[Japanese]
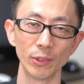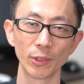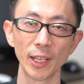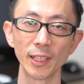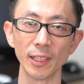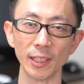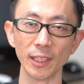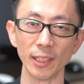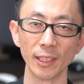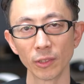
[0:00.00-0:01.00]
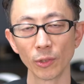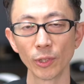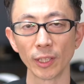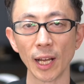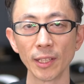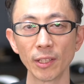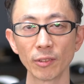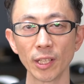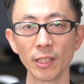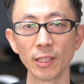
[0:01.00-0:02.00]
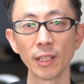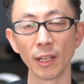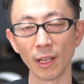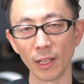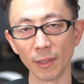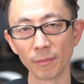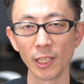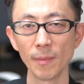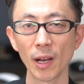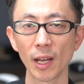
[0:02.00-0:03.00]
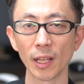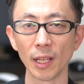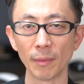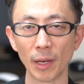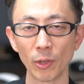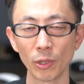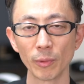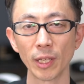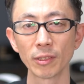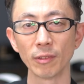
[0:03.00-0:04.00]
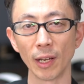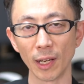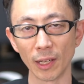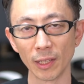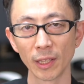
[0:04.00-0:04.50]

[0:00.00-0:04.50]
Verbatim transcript: 受験期にその時担任の先生が「今から名前を呼ぶやつは